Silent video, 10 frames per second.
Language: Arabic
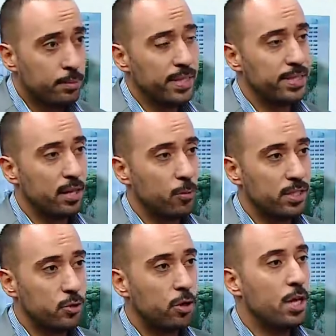بينزل
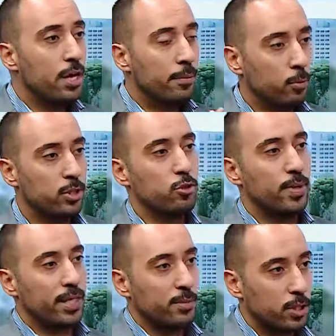وزنه من وزنه
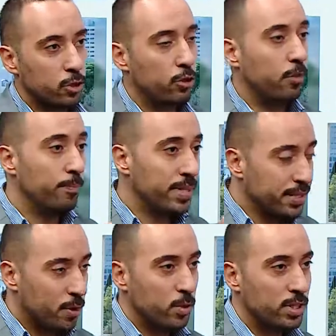بعد 15 يوم
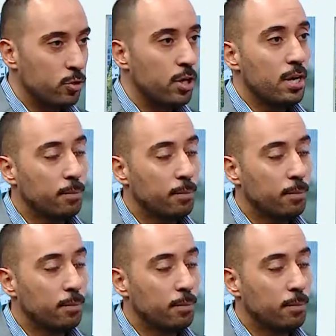بينزل وزنه